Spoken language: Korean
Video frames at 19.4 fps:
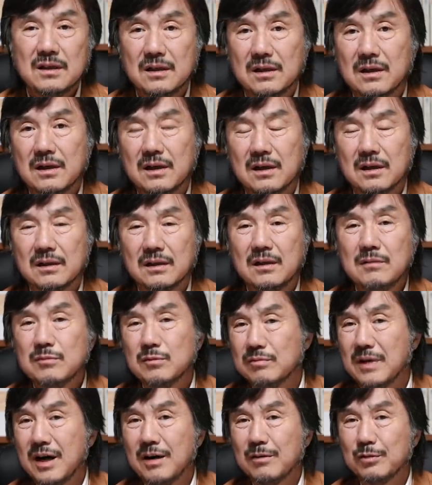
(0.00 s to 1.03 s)
어,
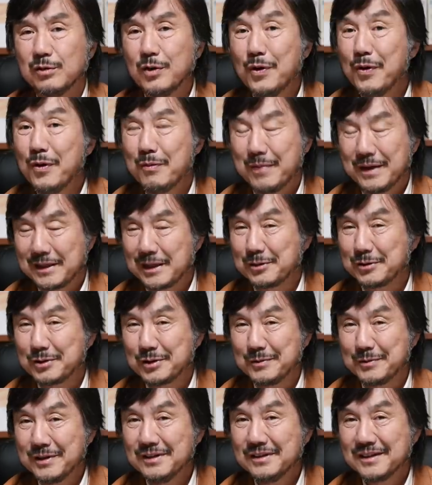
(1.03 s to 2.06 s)
넓은 마음으로
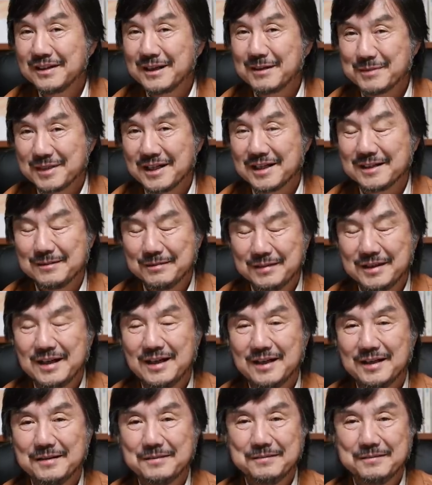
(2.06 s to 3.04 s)
받아주시면 감사하겠습니다.